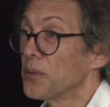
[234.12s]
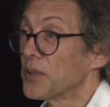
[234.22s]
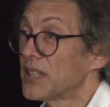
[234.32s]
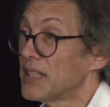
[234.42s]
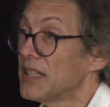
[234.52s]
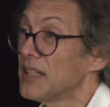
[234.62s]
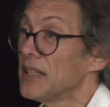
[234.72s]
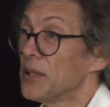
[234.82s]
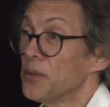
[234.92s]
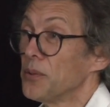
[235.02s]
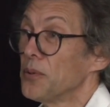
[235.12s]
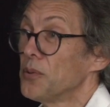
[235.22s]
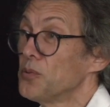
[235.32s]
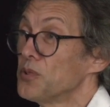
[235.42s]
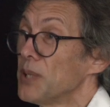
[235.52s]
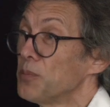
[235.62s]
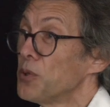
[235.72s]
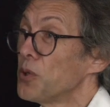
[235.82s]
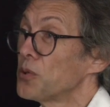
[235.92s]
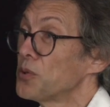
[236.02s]
qui nous
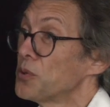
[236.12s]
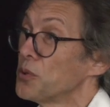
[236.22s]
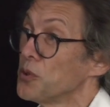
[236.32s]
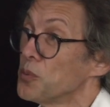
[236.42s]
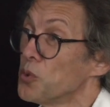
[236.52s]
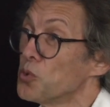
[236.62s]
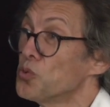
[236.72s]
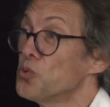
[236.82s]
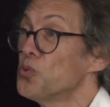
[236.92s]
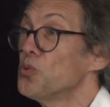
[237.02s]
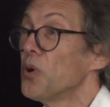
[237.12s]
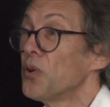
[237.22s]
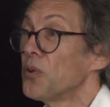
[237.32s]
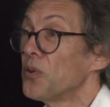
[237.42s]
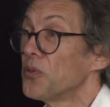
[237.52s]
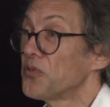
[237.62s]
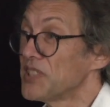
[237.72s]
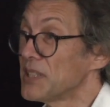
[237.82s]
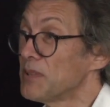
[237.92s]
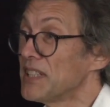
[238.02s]
apportent beaucoup en
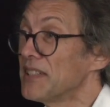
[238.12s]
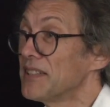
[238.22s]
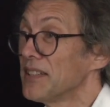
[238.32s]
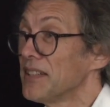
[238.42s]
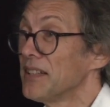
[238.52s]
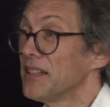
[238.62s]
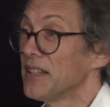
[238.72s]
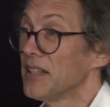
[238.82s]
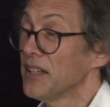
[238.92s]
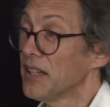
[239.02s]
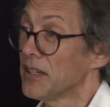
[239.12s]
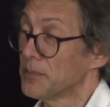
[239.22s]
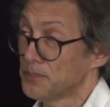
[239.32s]
visibilité et